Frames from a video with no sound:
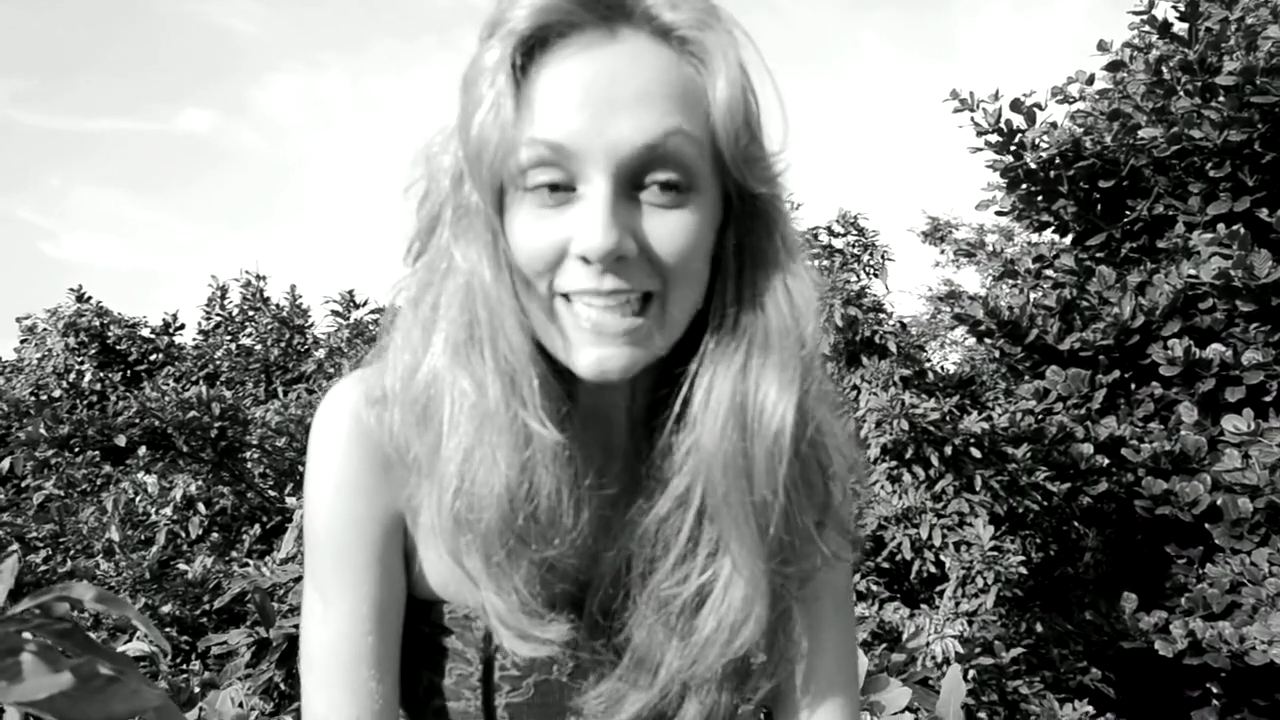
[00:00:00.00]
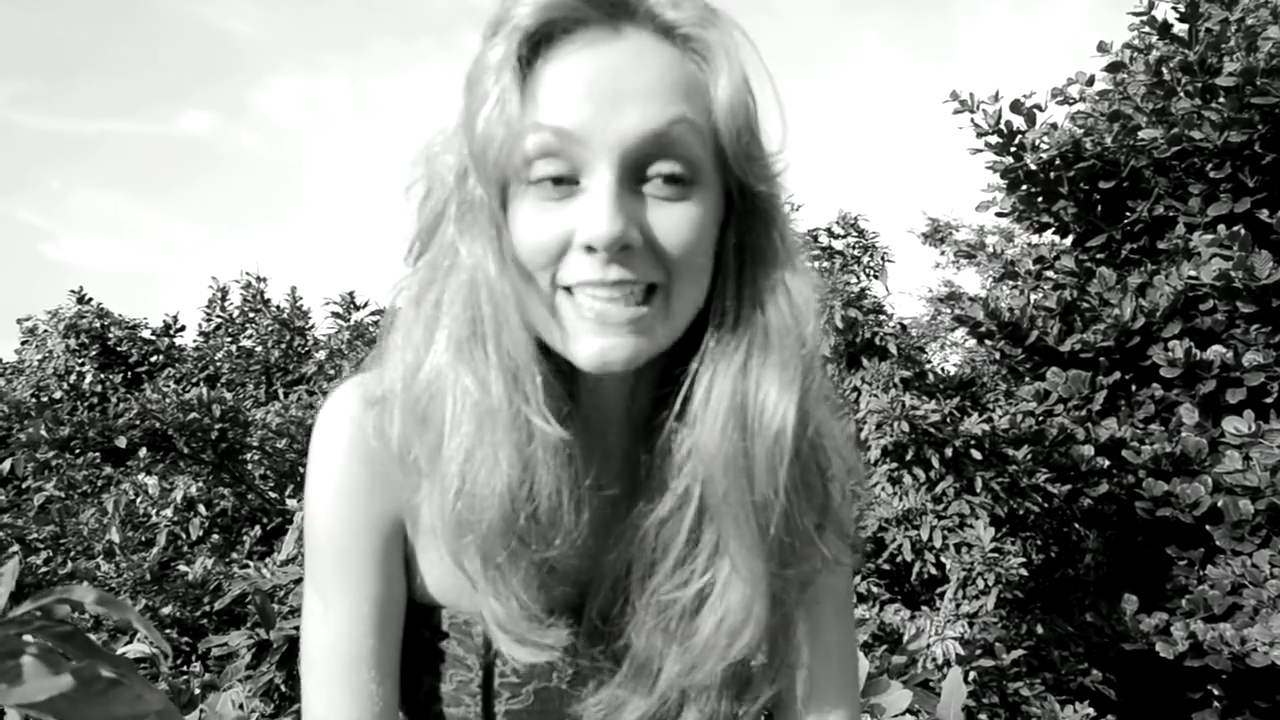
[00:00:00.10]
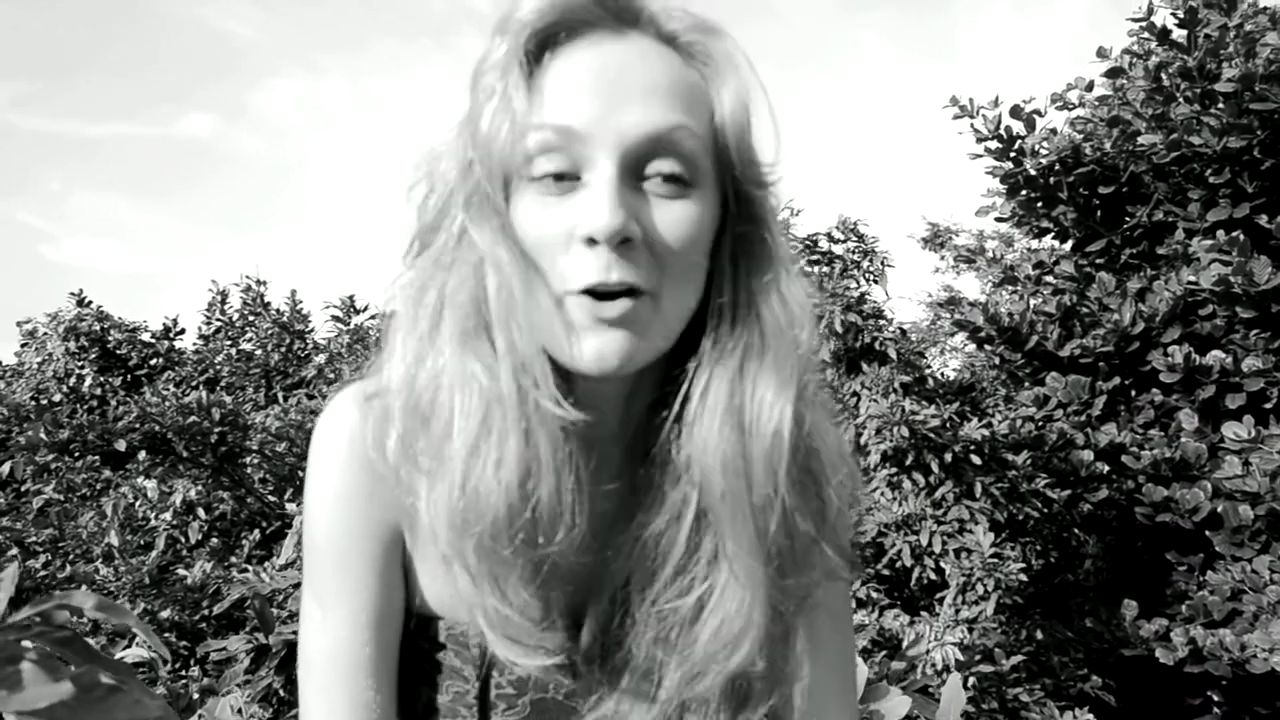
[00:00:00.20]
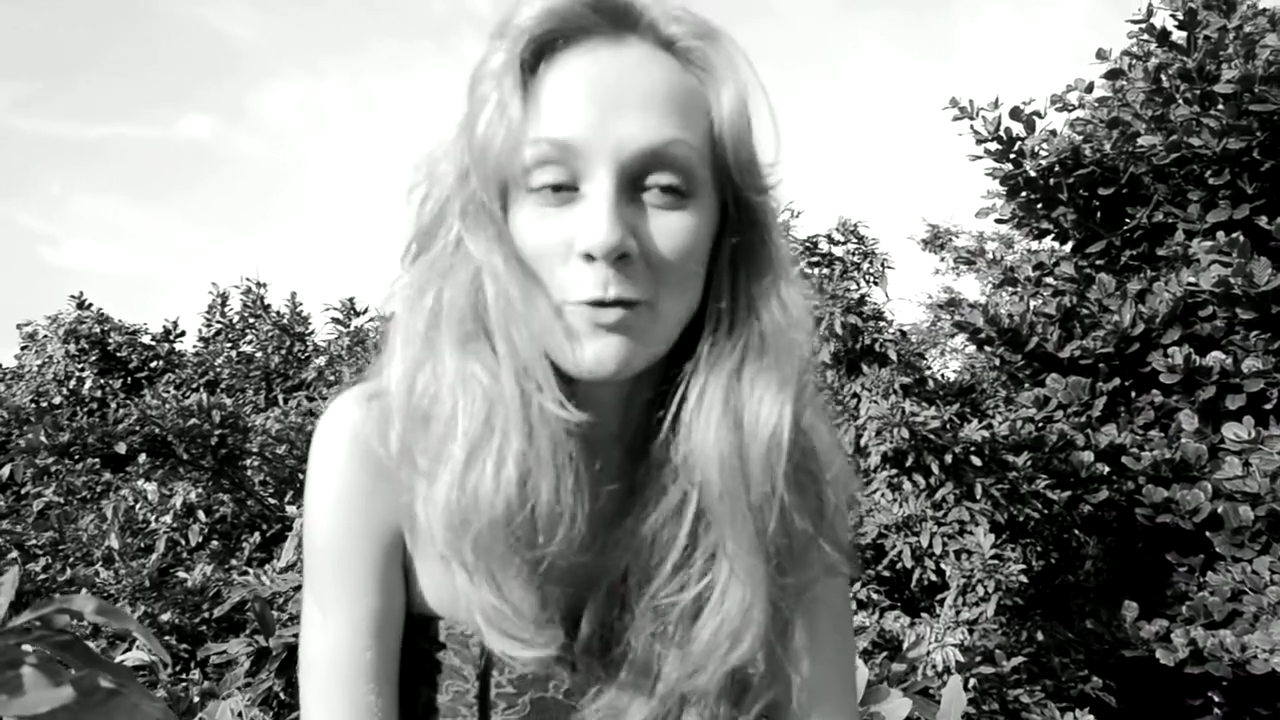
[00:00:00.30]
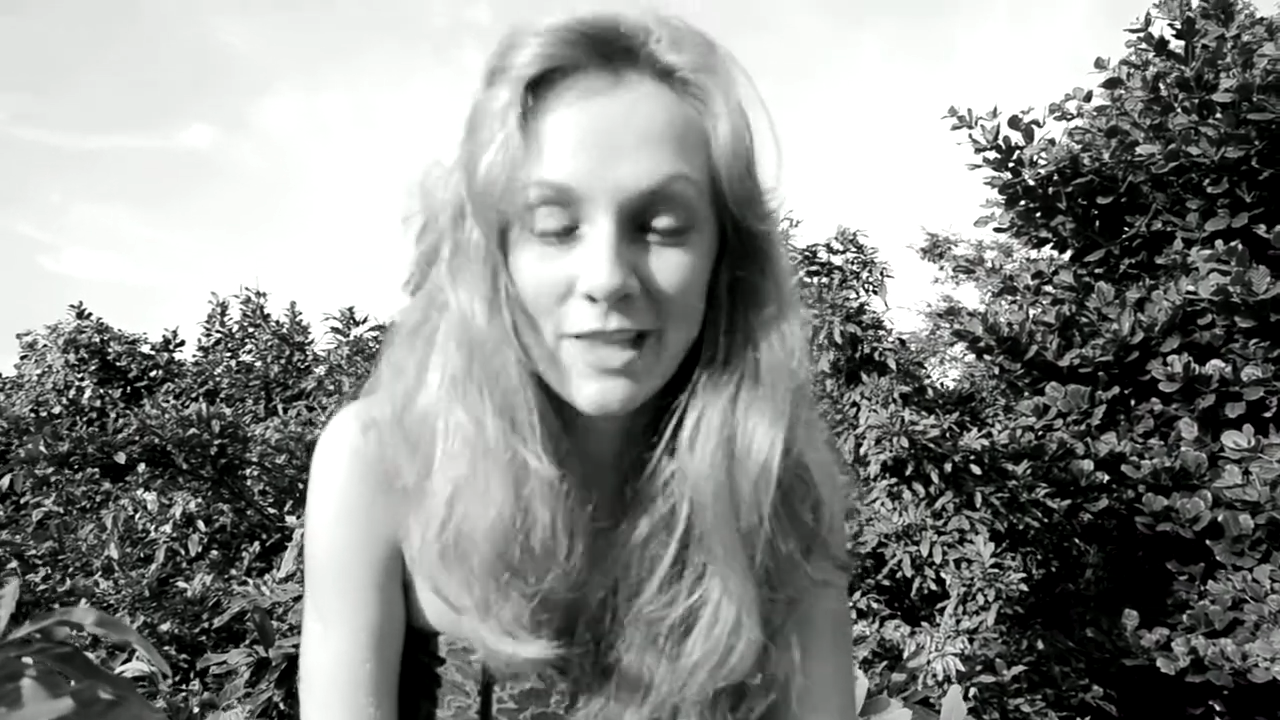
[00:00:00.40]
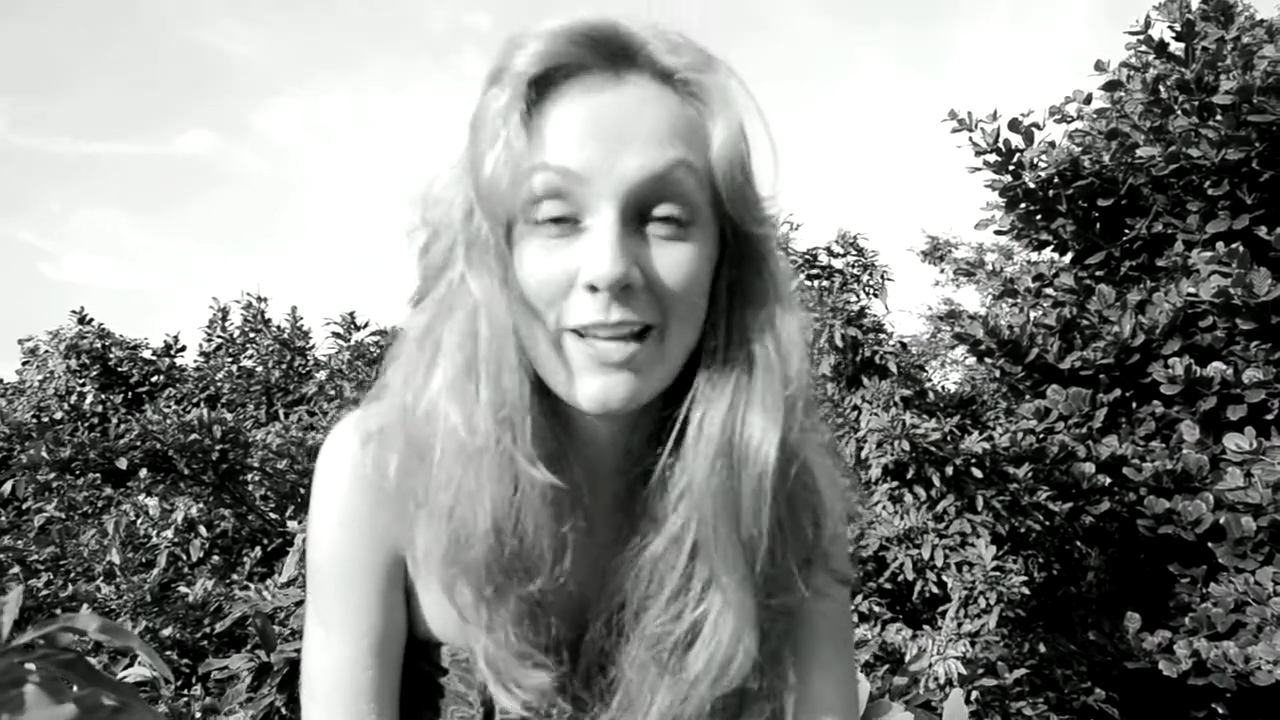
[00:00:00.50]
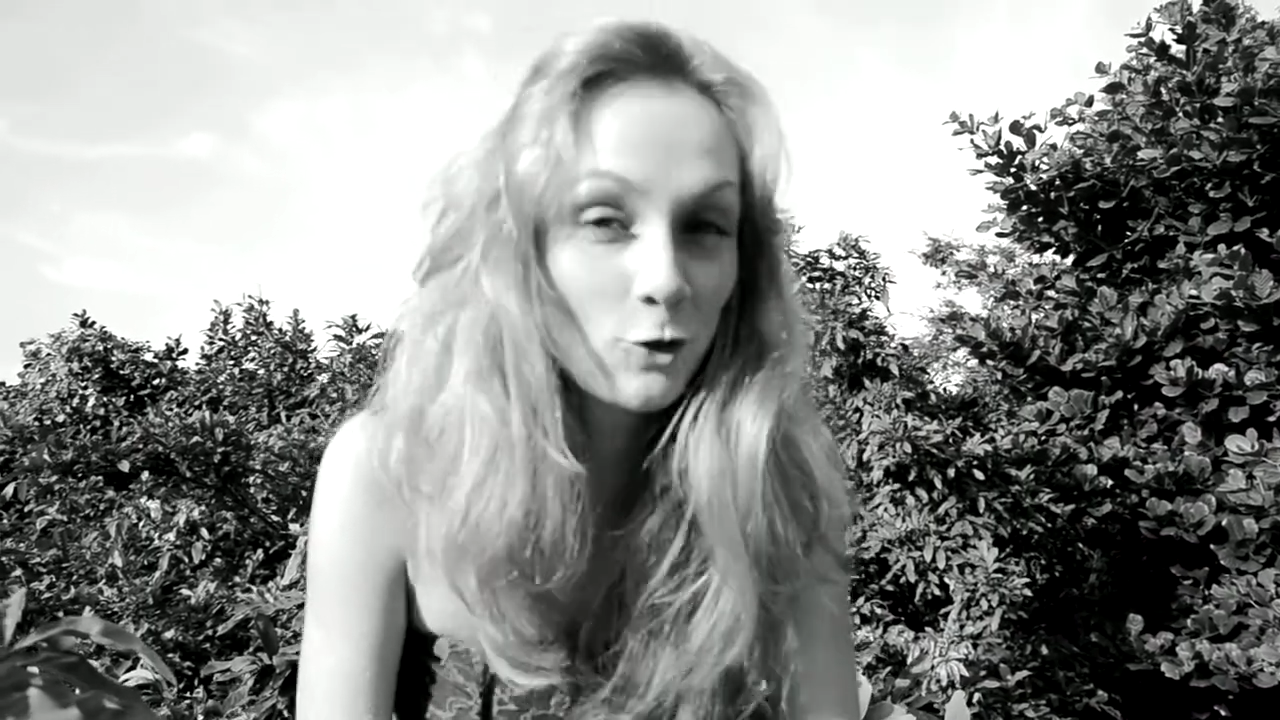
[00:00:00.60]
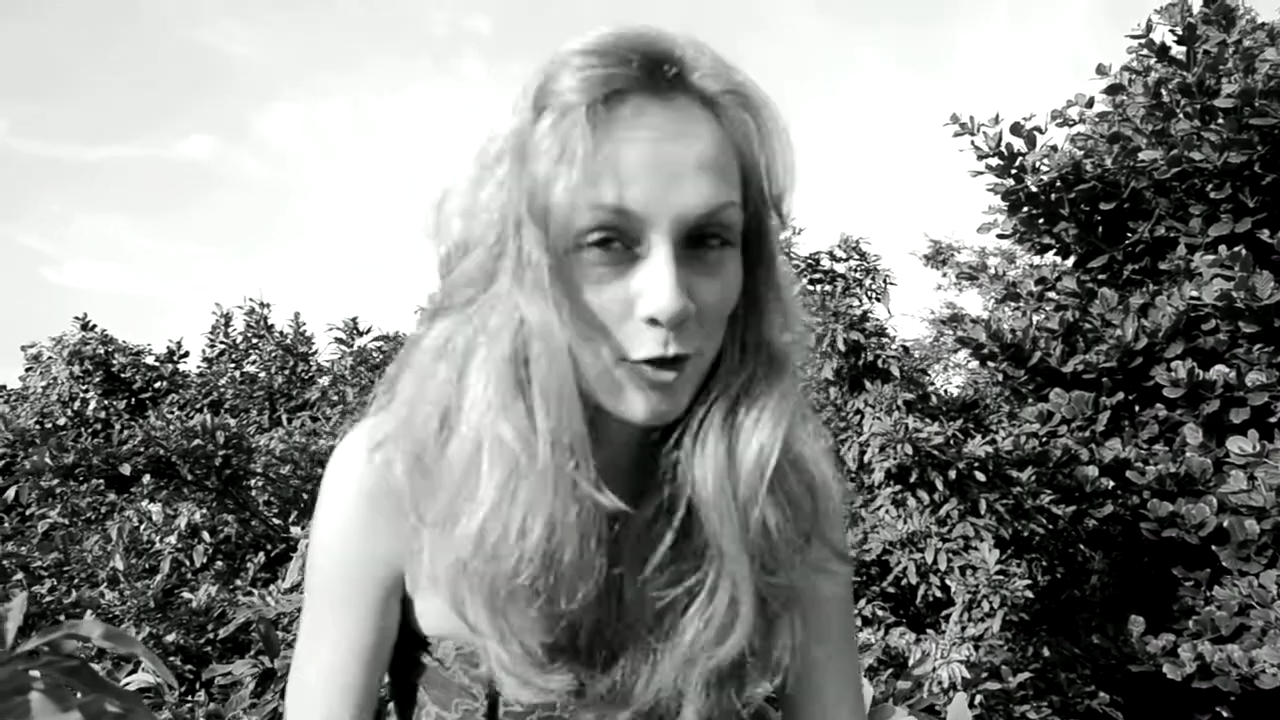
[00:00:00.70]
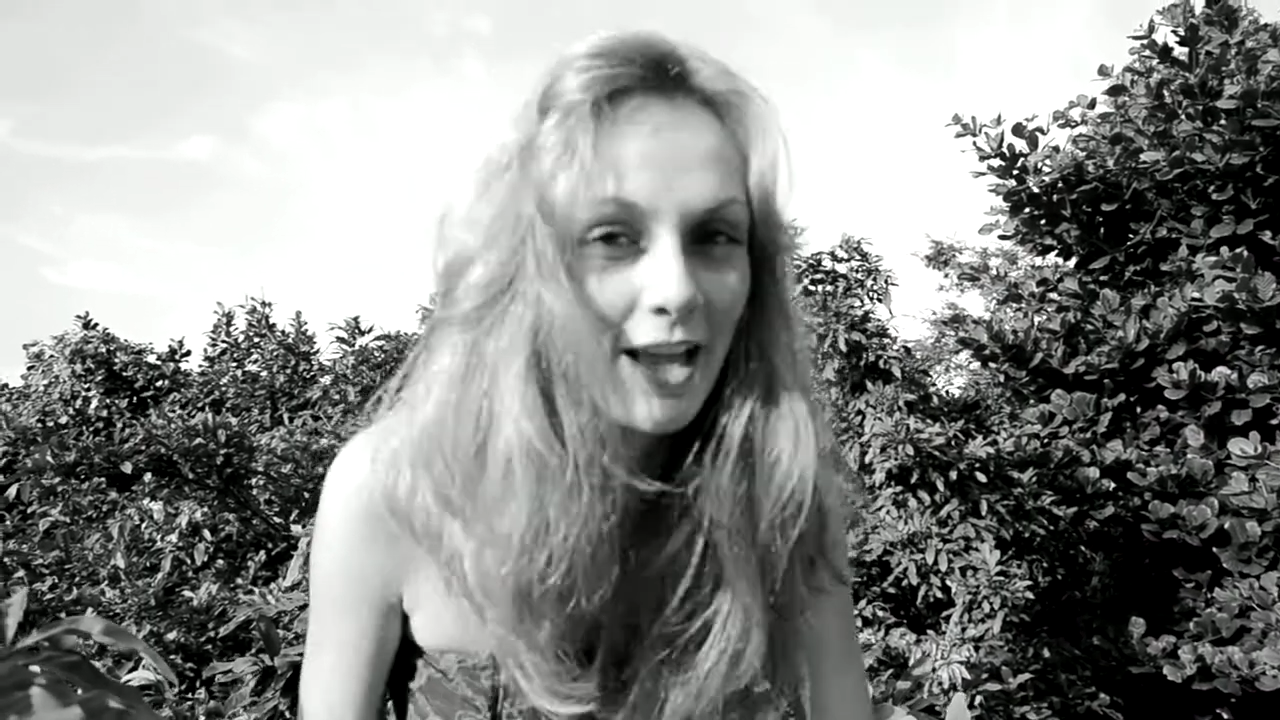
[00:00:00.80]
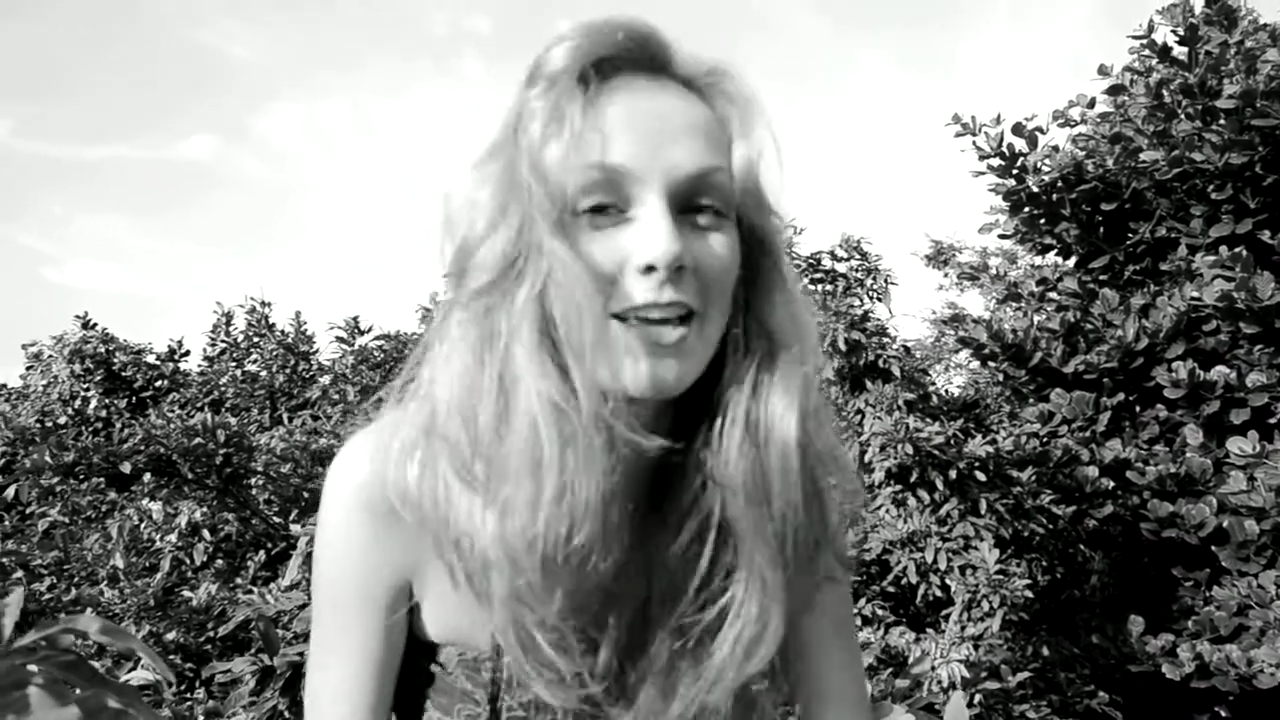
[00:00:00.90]
Não, tem,
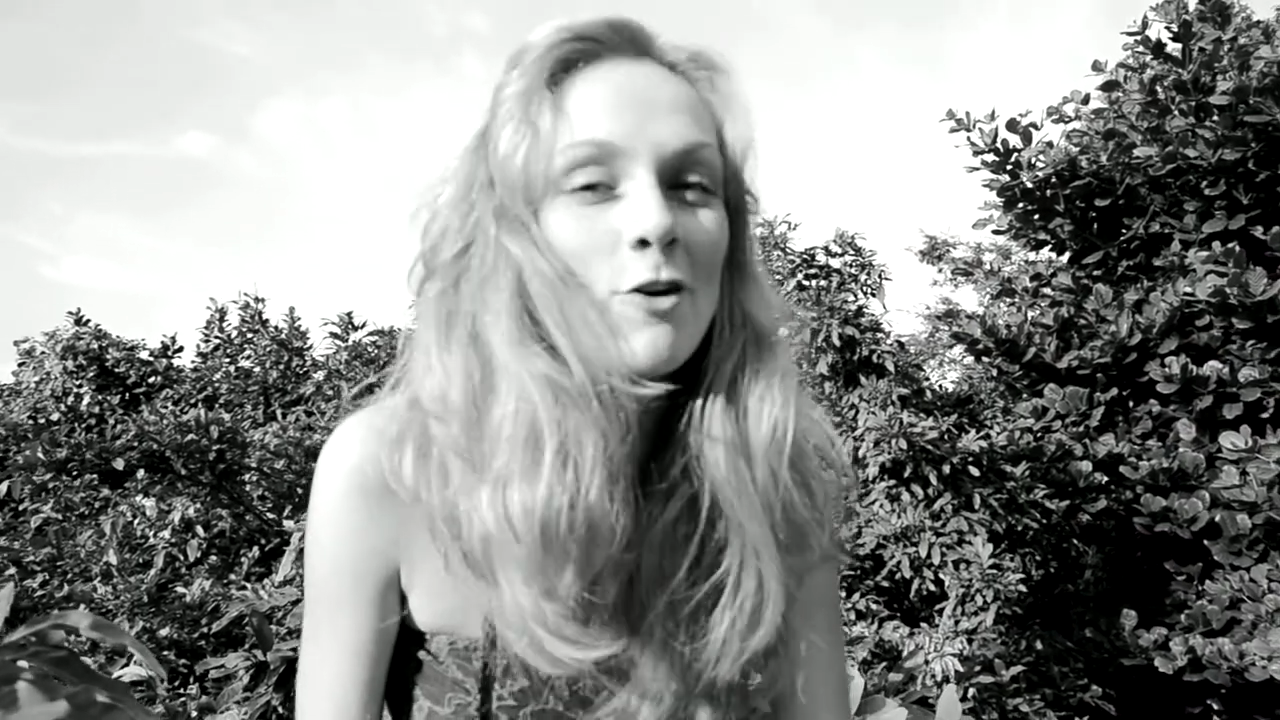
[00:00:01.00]
tem